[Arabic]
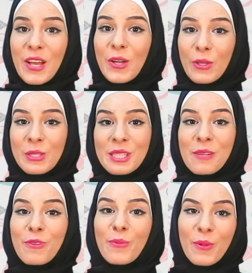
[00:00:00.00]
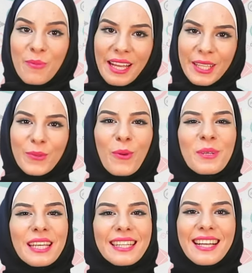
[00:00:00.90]
خذ سيلفي من بعيد
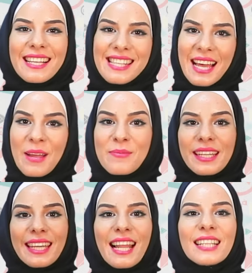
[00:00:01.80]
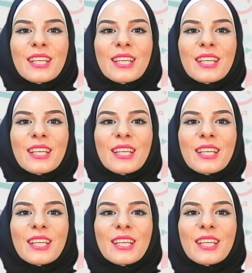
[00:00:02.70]
وبطريقة سهلة من خلال